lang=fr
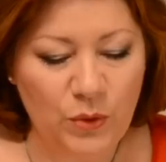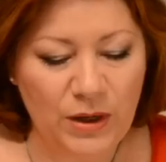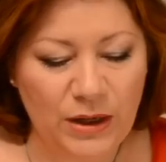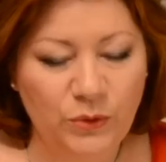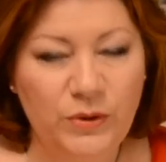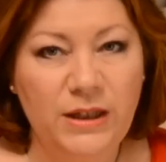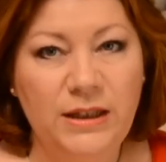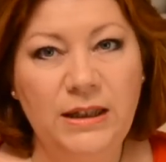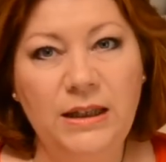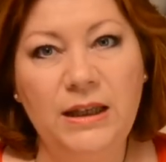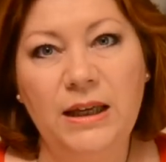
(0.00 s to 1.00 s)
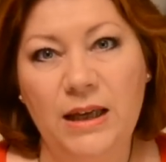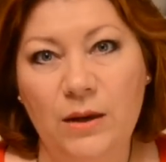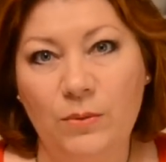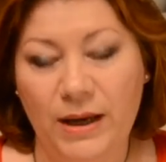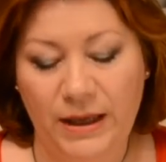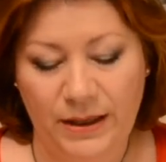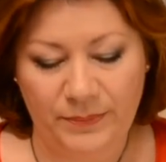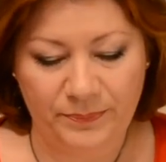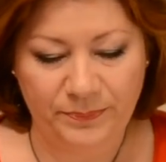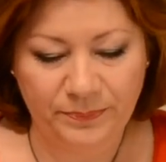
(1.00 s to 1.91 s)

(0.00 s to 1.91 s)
l'Indonésie et Hawaï.